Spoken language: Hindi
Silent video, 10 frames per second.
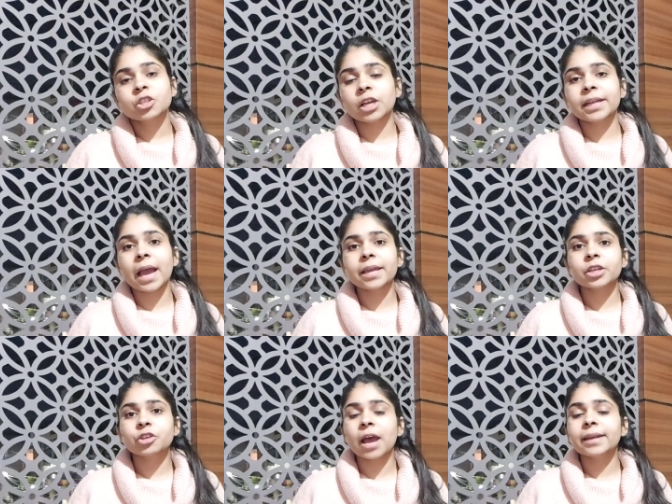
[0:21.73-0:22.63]
चलिए
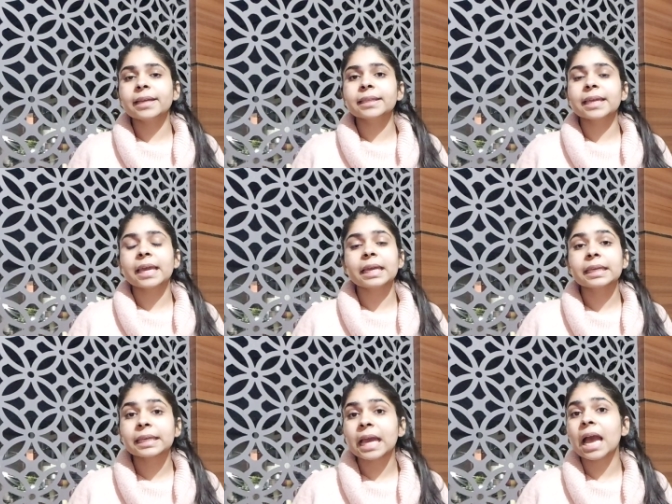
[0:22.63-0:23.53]
आइए जान लेते हैं
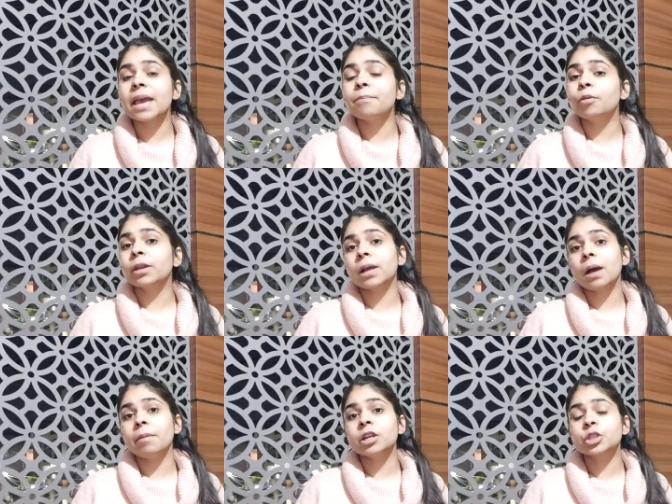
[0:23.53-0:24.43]
क्या है पूरी
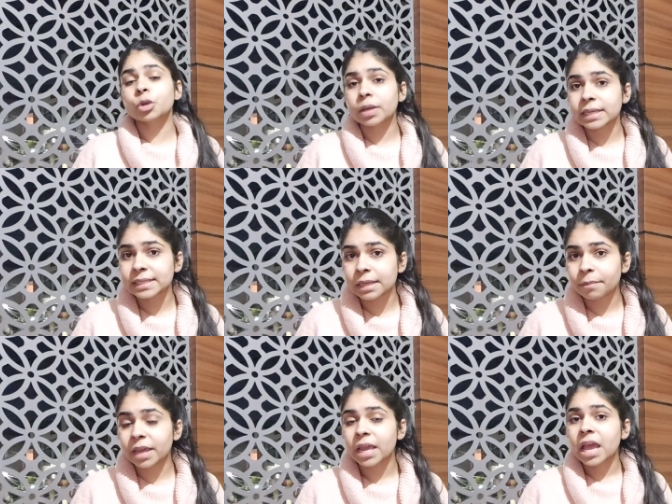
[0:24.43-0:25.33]
खबर जो इस
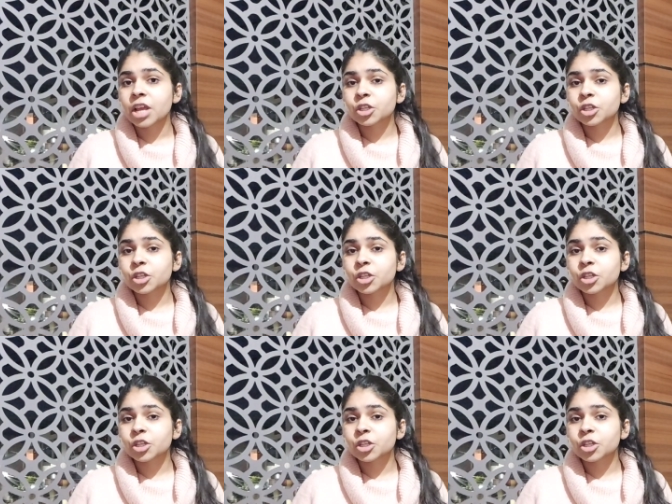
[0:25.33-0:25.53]
समय